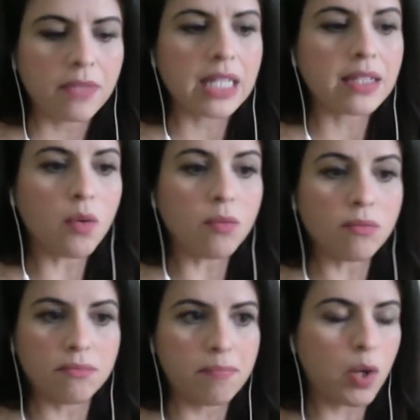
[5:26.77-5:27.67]
Então,
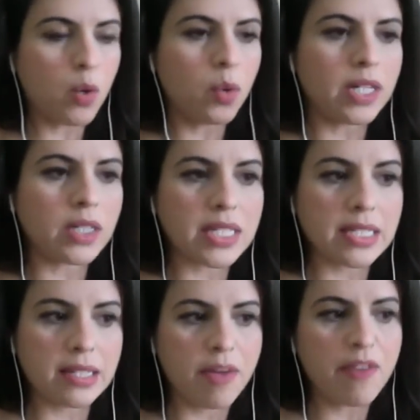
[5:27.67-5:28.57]
procurando
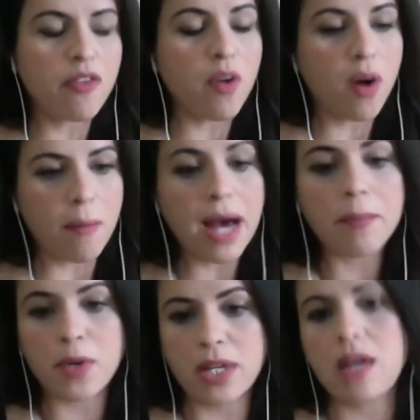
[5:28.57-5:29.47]
assim me formar,
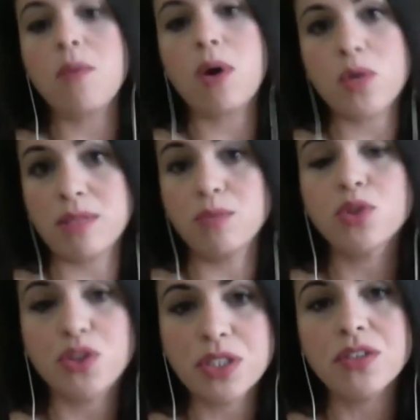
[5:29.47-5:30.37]
porque é uma coisa muito
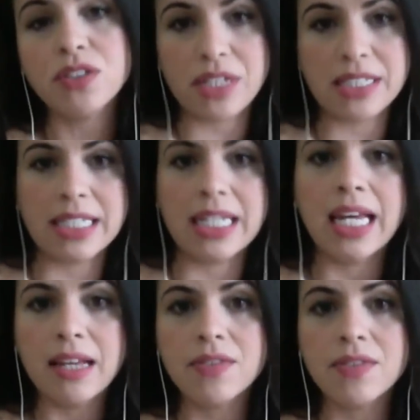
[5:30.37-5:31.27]
difícil de se fazer,
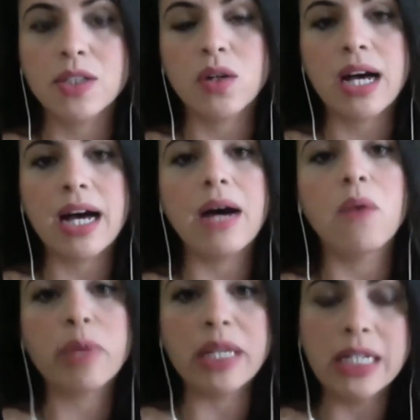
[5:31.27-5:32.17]
né? Você tocar o
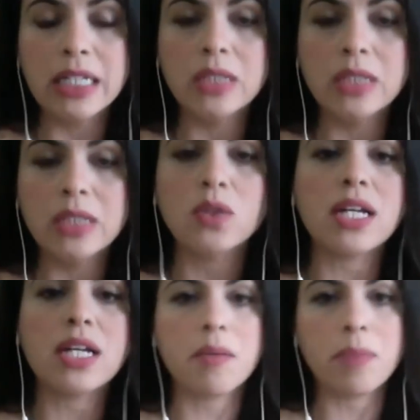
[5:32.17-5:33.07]
piano, tocar esse
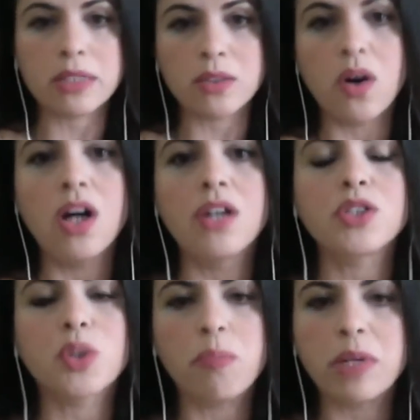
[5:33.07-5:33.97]
repertório, Chopin.